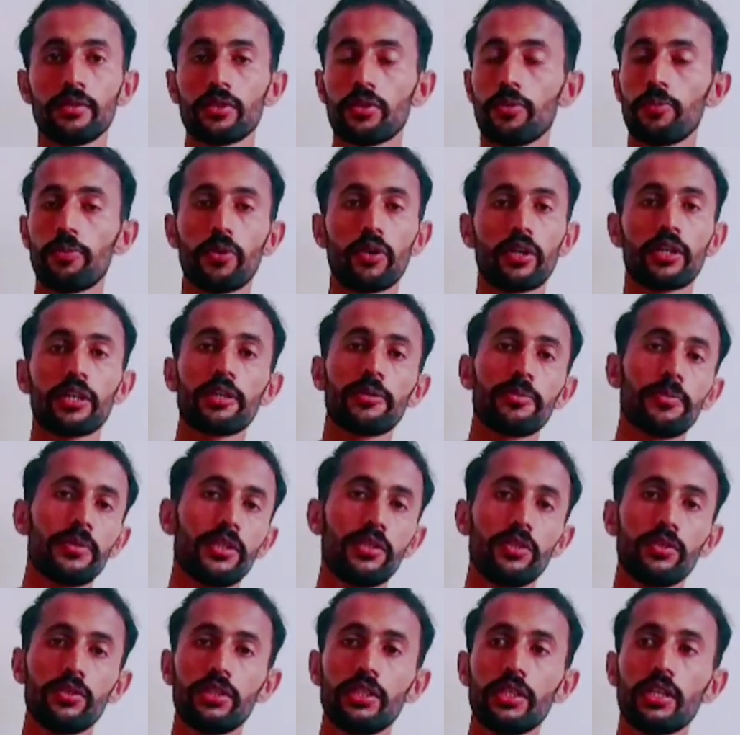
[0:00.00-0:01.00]
तो पॉकेट
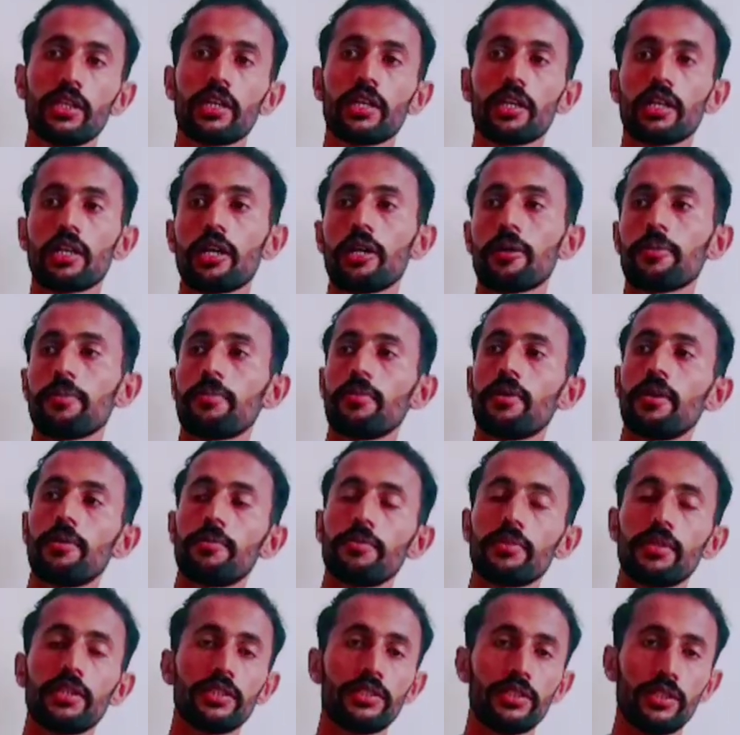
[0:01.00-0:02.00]
मनी होती है अगर आप
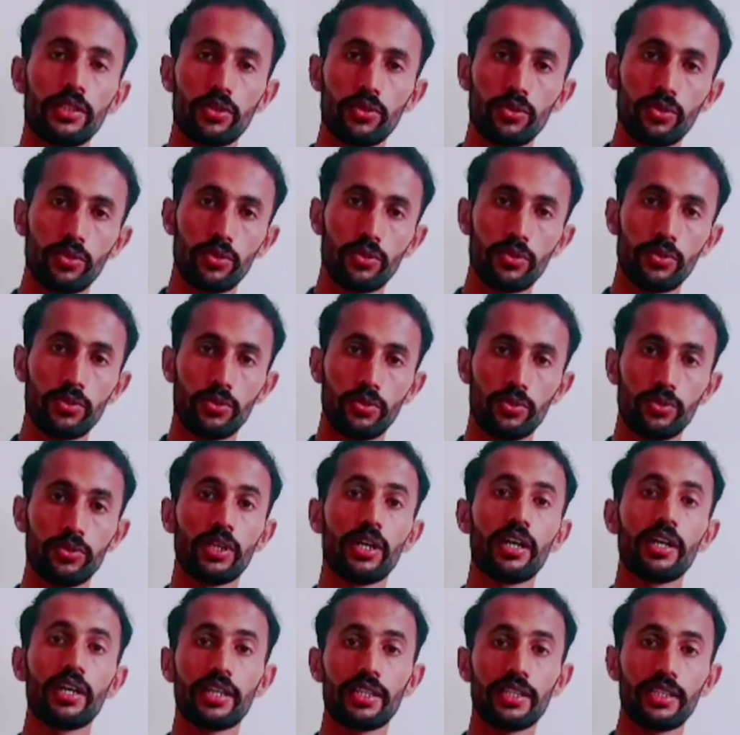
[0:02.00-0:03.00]
हम किसी को
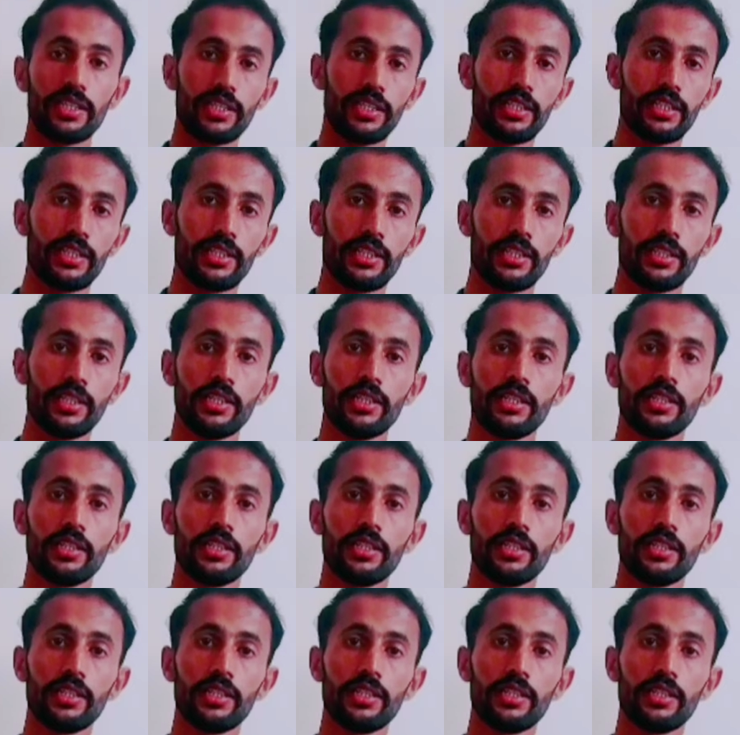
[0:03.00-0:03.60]
उधार दे दें